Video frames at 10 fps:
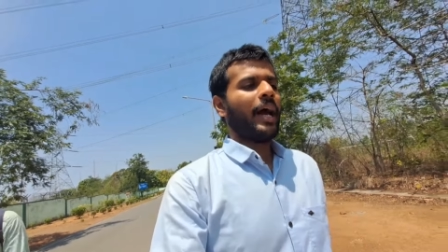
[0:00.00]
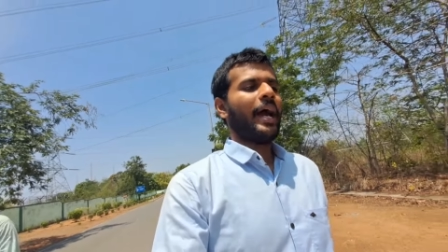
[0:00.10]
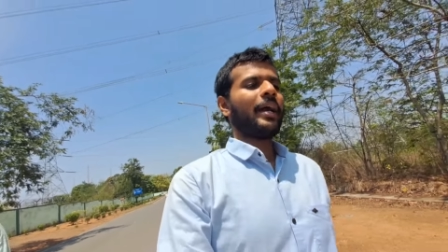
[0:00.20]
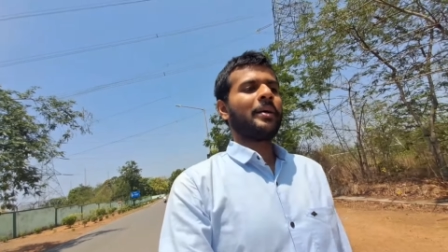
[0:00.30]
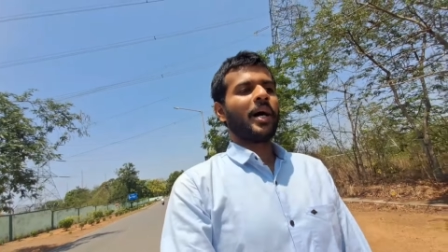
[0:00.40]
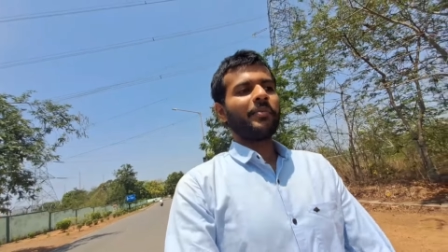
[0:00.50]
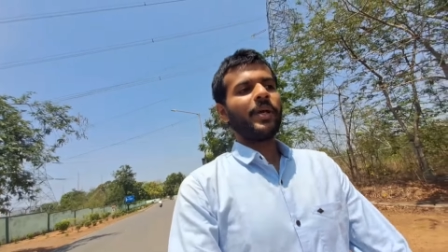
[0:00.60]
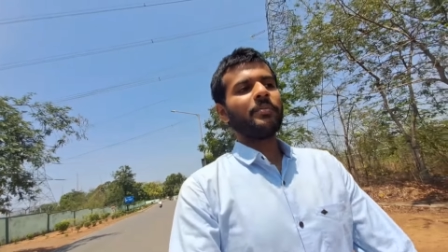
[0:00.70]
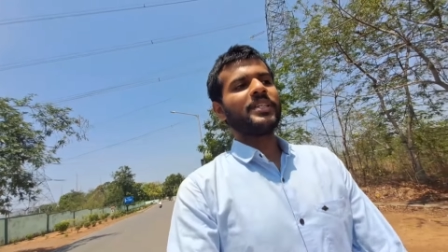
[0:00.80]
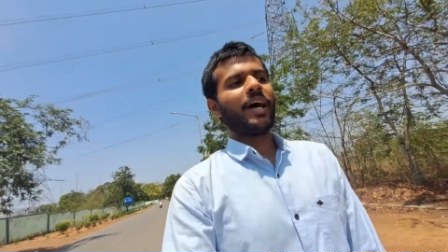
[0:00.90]
एंड अभी
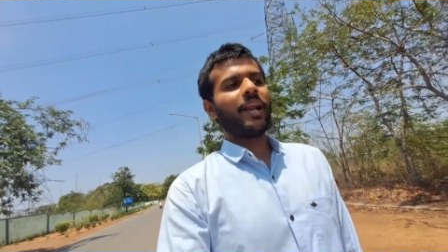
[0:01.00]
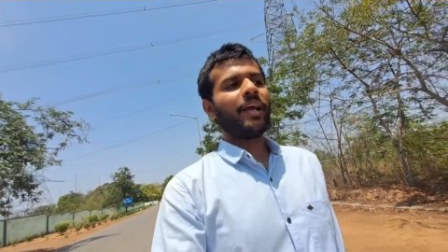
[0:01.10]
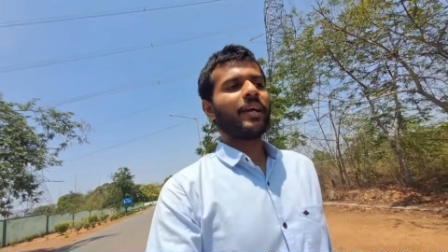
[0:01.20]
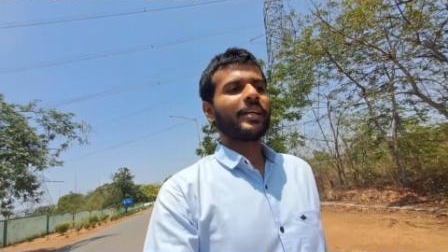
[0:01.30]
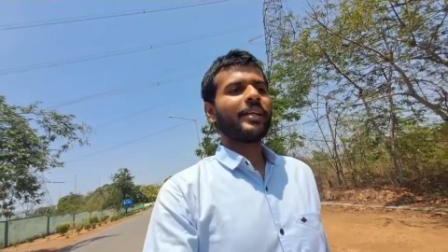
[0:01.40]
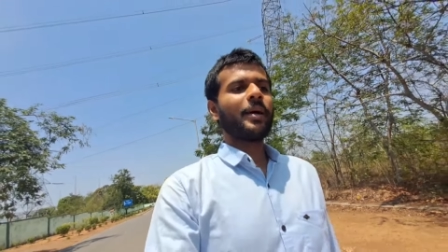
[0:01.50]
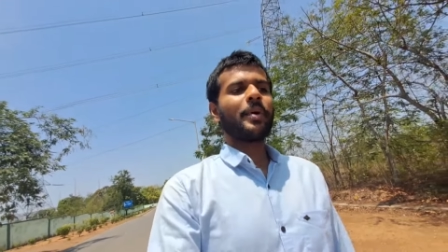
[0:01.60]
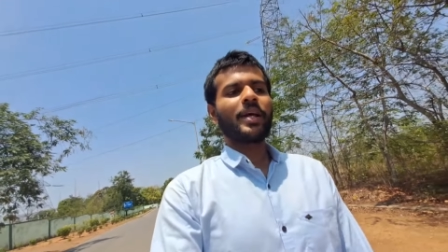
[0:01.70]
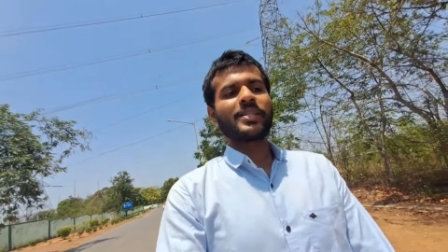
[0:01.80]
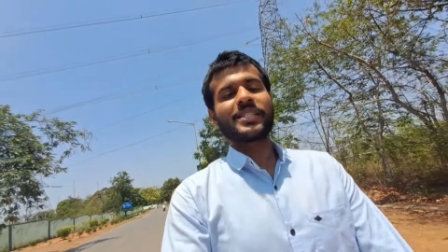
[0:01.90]
हम जा रहे हैं कि
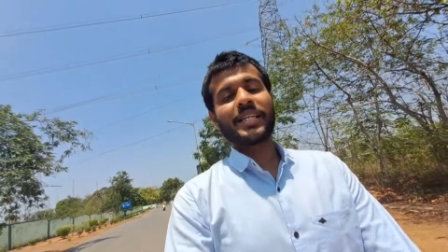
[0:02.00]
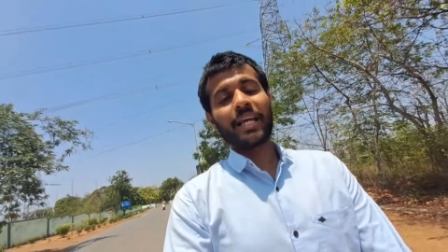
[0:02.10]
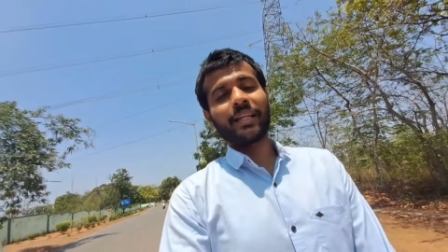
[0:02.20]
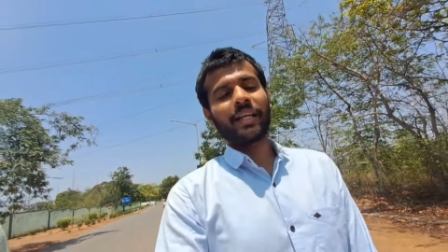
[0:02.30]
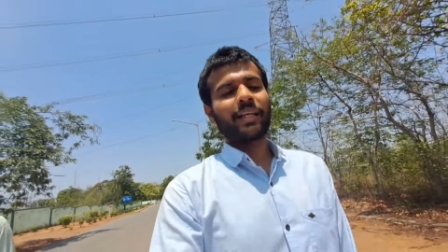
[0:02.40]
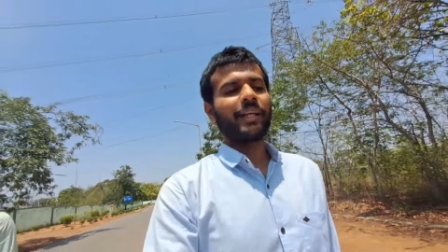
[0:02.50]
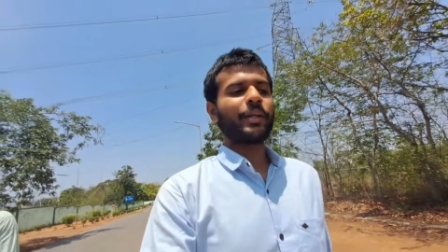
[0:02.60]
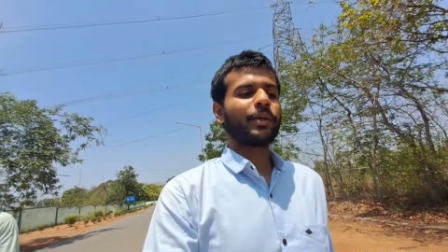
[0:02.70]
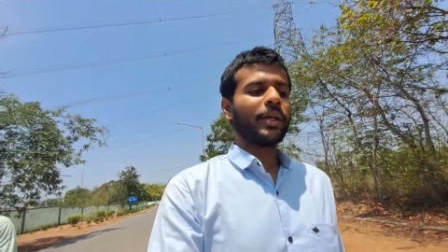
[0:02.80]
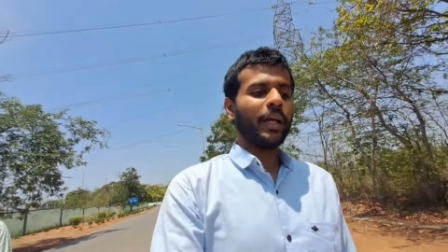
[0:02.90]
हमारा स्टेइंग देखने के लिए
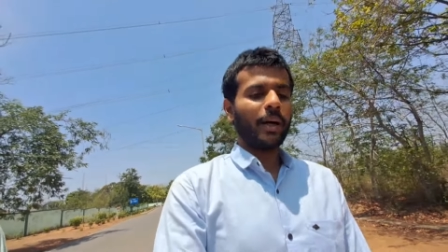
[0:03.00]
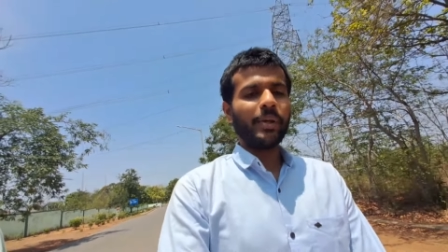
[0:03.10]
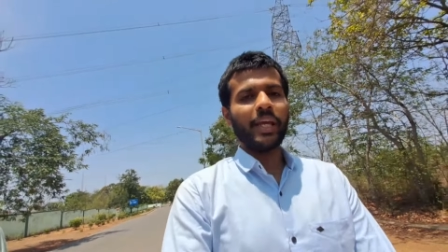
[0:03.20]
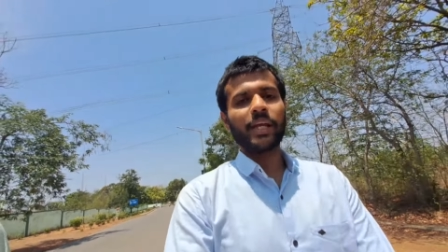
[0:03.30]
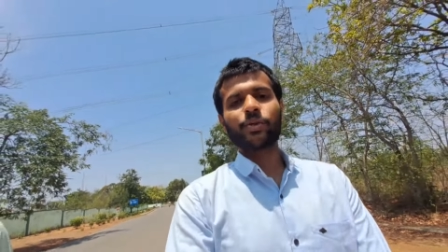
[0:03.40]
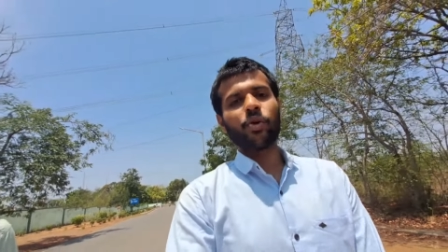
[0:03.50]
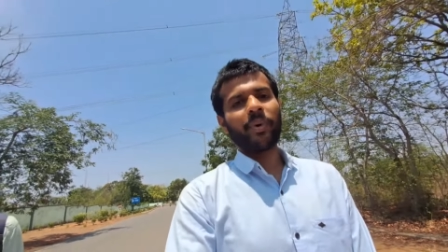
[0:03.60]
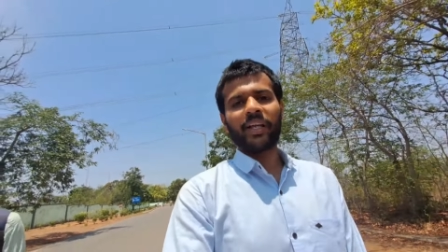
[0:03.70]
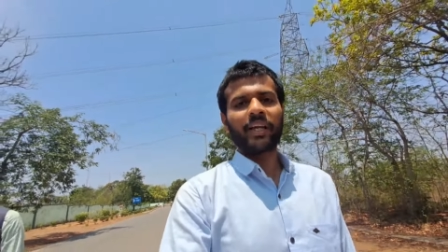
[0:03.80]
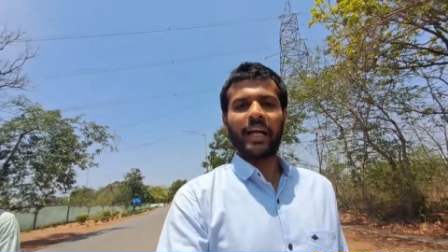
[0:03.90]
क्योंकि अभी एक दो
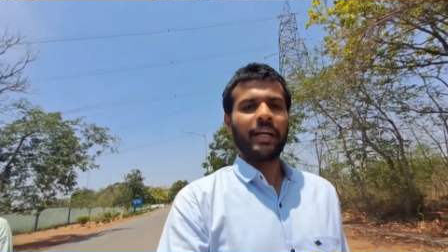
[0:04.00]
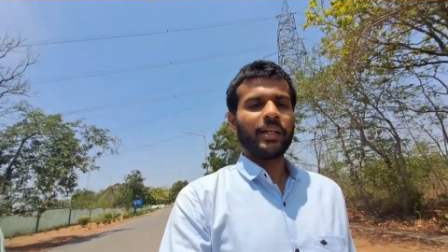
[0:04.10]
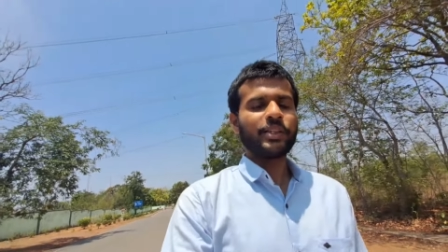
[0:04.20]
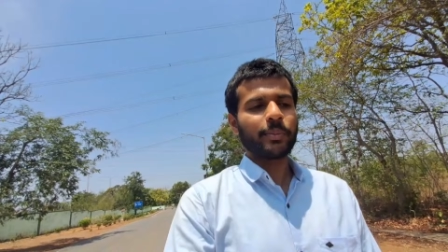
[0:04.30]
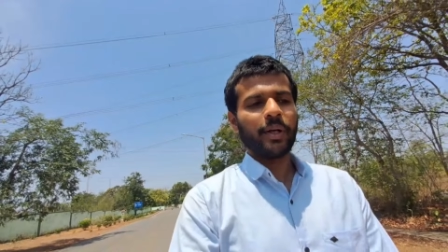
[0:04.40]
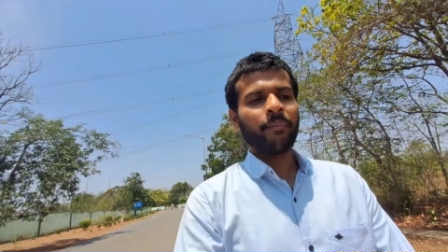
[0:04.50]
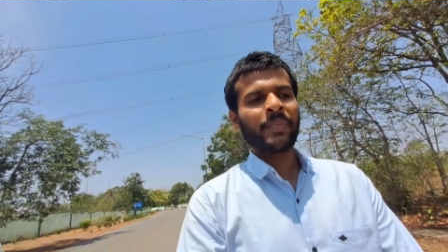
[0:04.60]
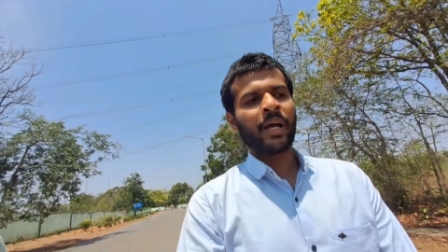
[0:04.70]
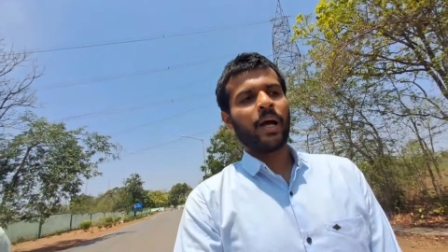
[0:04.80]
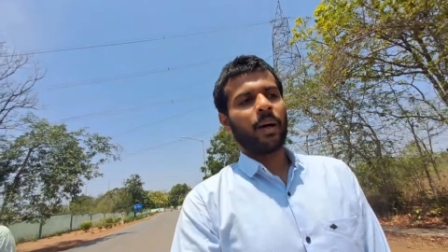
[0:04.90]
महीने का इंटर्नशिप है
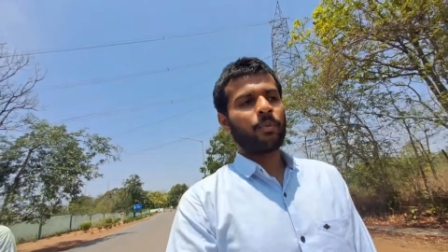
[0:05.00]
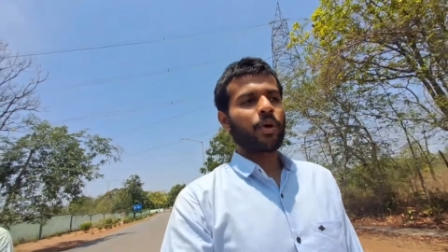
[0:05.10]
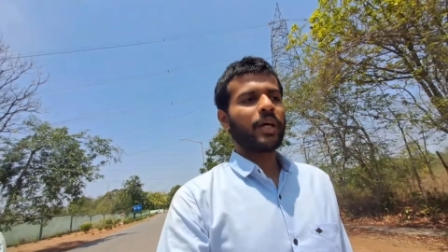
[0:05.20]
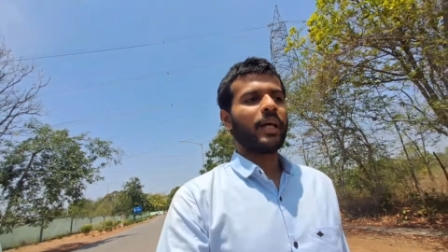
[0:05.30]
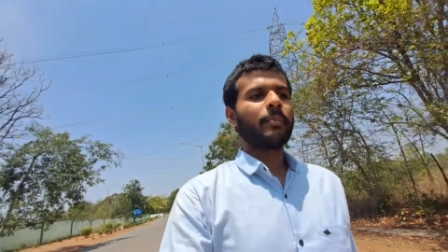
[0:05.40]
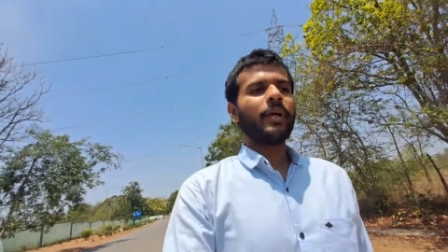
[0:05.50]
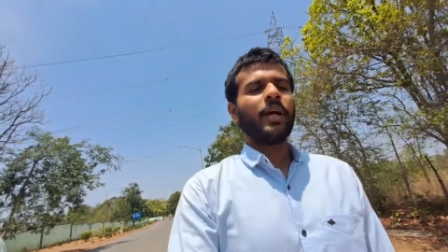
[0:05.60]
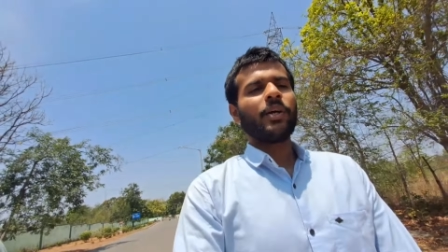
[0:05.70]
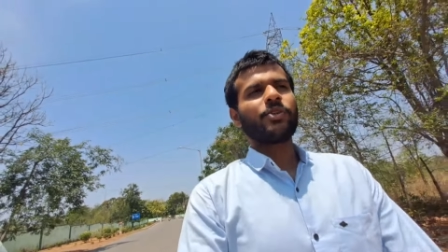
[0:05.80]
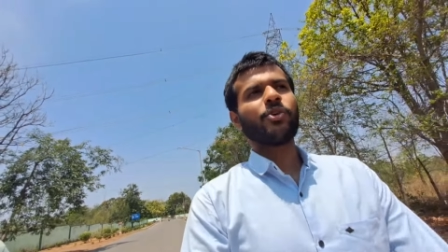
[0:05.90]
हम लोग का यहाँ पे
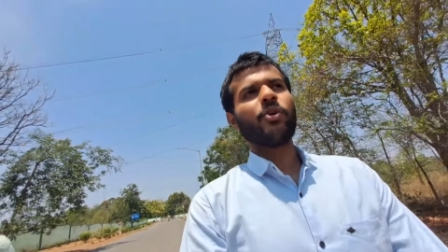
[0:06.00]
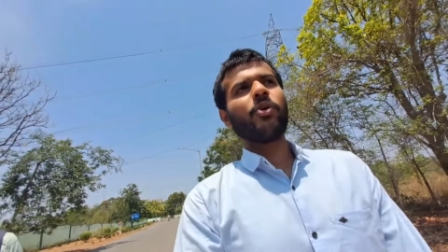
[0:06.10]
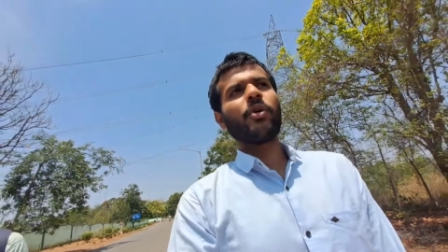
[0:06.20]
तो